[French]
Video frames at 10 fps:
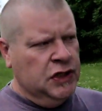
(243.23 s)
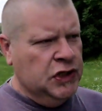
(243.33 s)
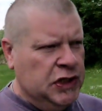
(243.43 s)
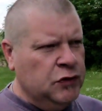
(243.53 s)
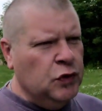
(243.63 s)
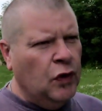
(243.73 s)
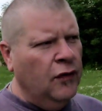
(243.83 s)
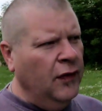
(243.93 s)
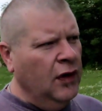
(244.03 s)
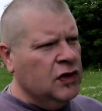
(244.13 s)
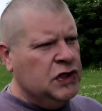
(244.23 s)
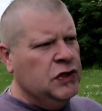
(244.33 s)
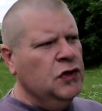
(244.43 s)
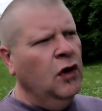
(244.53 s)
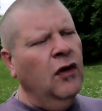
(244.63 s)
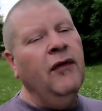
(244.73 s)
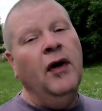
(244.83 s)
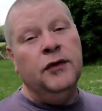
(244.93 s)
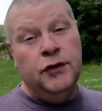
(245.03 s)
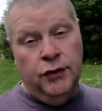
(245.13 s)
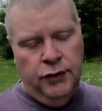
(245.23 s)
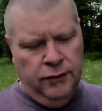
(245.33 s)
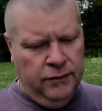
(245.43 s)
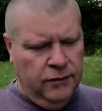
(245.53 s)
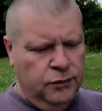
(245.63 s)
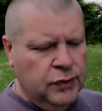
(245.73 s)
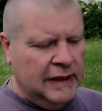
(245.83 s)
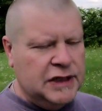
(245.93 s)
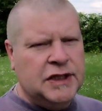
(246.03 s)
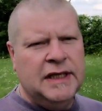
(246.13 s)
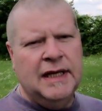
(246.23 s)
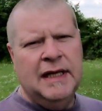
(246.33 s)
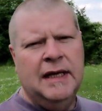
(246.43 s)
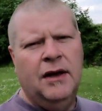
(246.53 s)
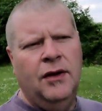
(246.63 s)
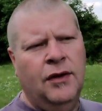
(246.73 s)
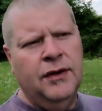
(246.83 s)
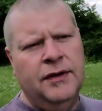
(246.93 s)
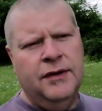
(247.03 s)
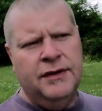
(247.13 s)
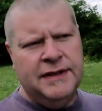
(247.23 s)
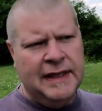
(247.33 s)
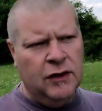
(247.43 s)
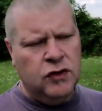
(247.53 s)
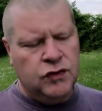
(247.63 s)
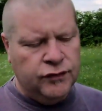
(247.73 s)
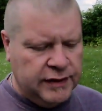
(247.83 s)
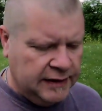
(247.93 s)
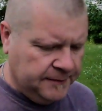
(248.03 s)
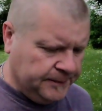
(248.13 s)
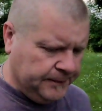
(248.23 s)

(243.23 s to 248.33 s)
J'ai dû, en revendre deux pour acheter euh, celle que je vous dis.